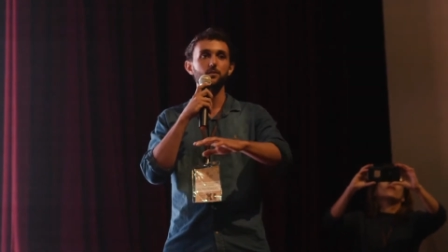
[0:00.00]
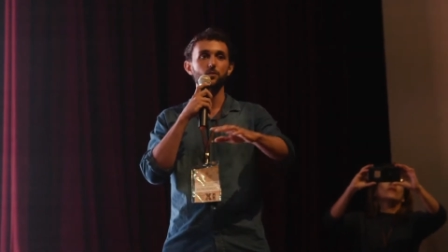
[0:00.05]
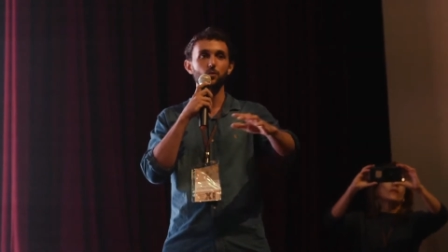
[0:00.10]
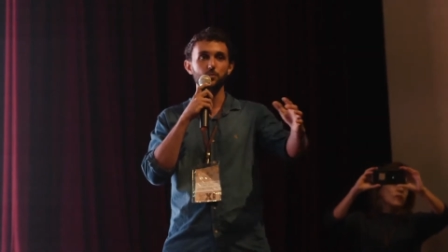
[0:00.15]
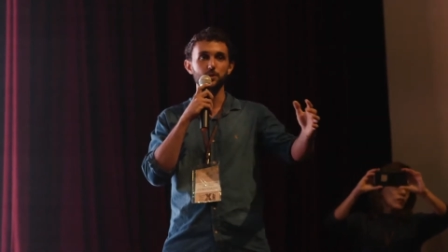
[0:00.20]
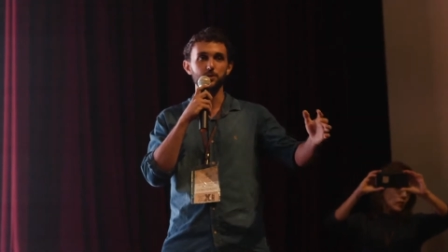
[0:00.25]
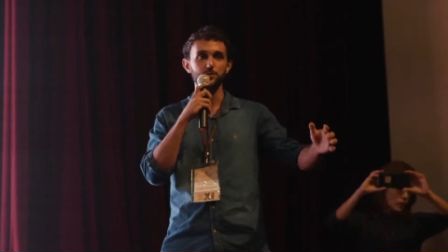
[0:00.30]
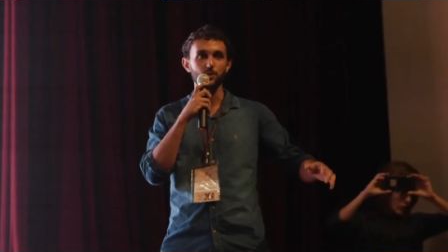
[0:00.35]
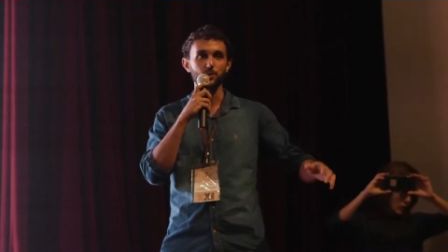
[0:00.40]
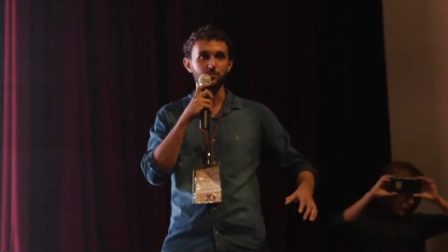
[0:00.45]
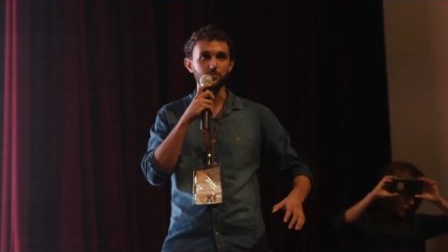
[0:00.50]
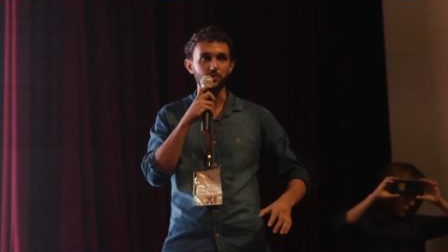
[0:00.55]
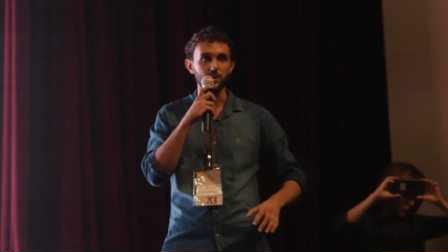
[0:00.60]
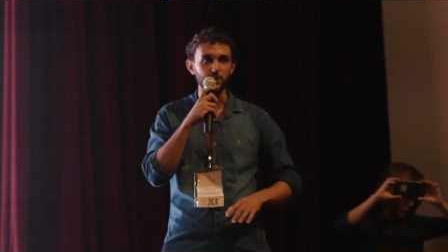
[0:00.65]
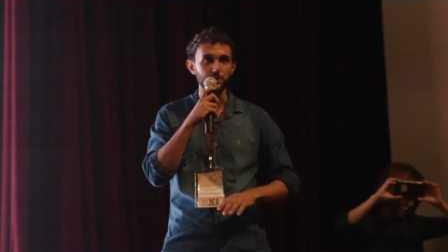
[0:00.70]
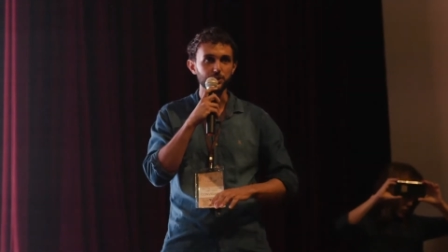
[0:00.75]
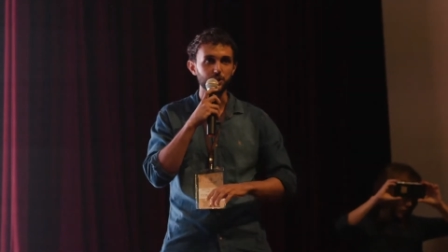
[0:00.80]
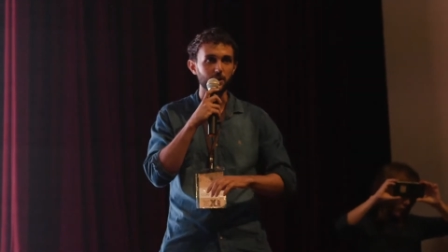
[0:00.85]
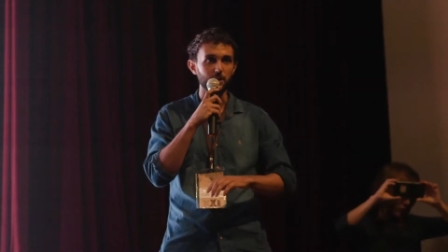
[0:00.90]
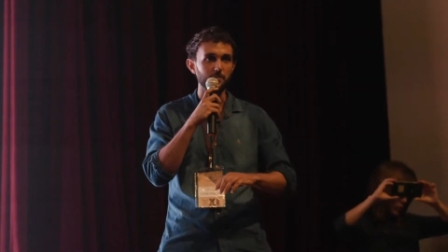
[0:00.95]
começou a
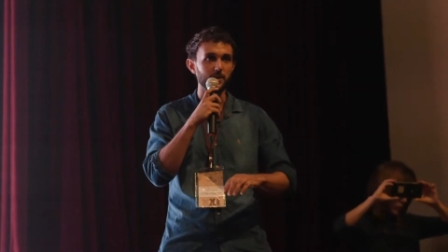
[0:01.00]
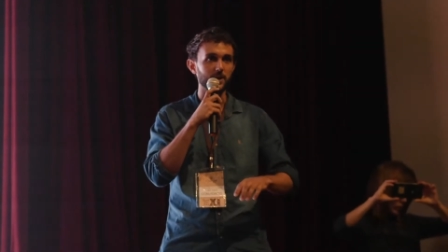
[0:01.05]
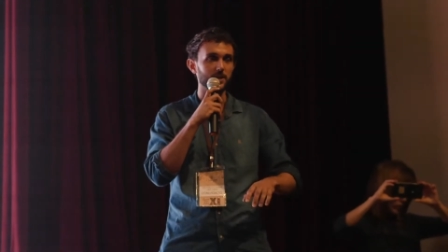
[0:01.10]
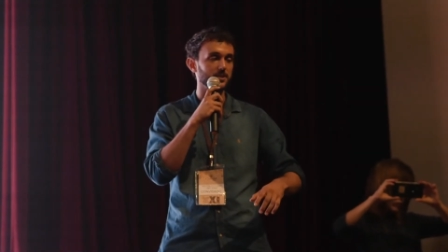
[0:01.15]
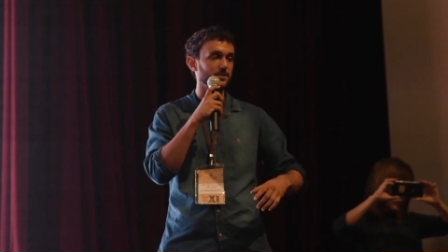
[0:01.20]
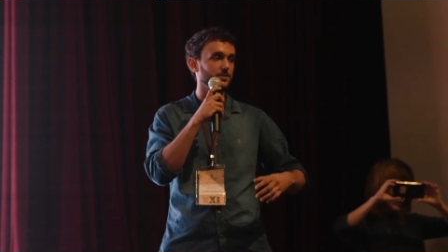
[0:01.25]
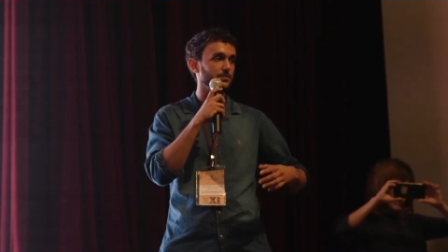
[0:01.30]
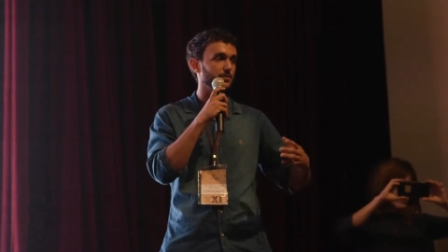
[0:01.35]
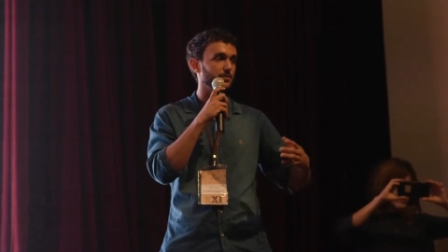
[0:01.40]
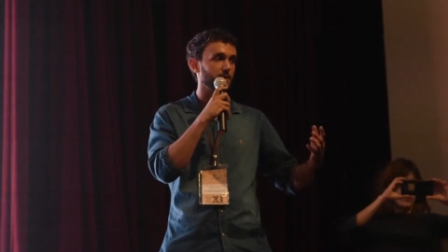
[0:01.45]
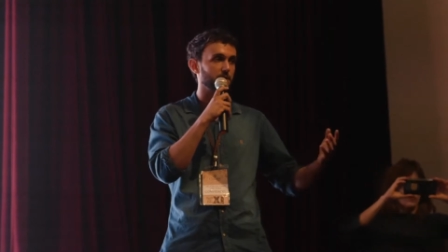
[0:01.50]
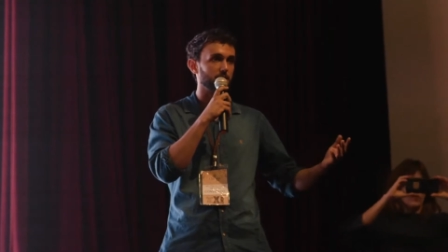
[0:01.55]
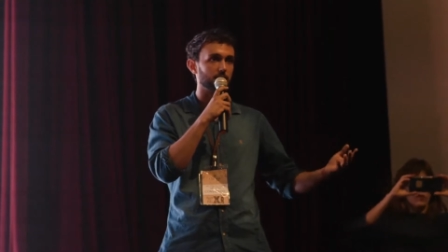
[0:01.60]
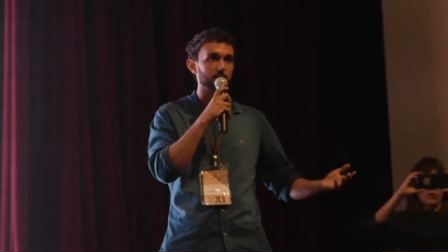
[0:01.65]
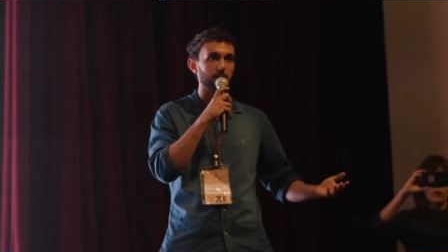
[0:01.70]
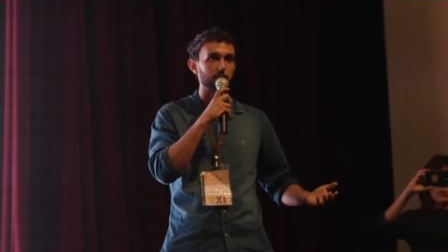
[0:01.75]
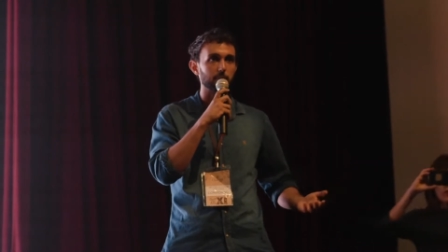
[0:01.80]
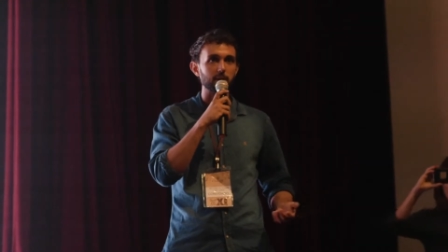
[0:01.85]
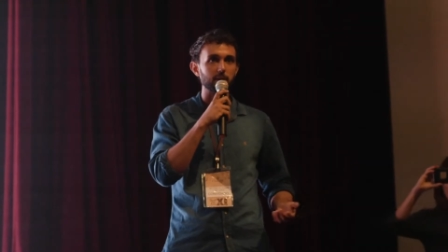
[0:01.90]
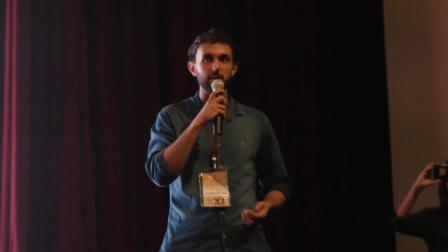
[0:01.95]
viajar mais, vim aqui
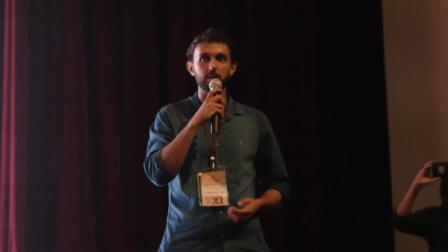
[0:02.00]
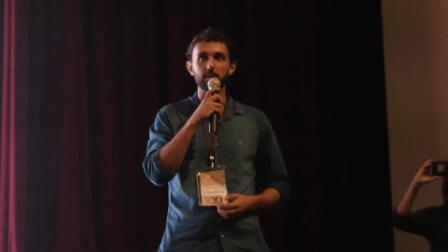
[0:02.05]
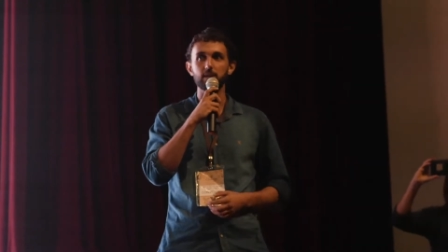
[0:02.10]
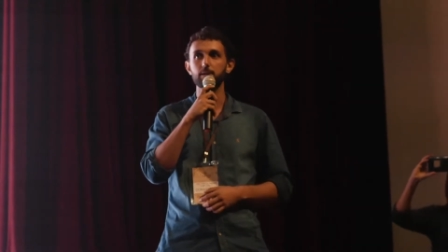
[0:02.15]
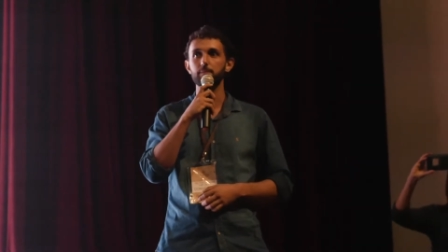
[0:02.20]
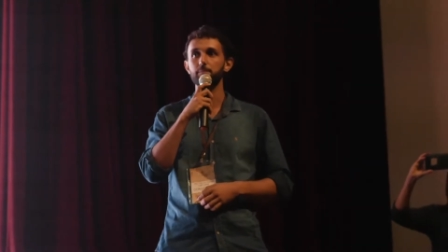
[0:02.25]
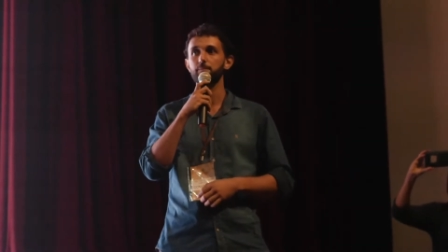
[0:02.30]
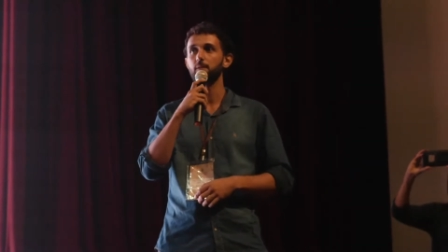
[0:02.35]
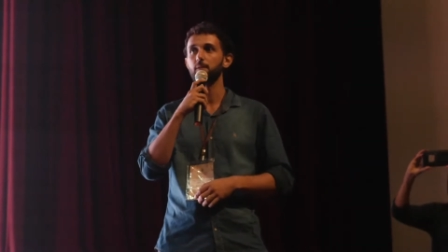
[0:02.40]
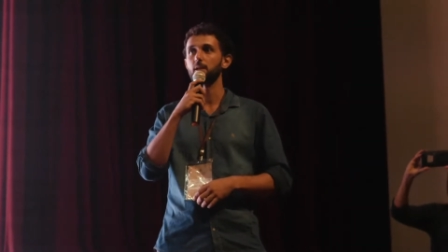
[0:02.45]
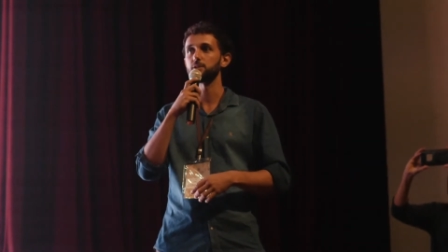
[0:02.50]
na Bahia,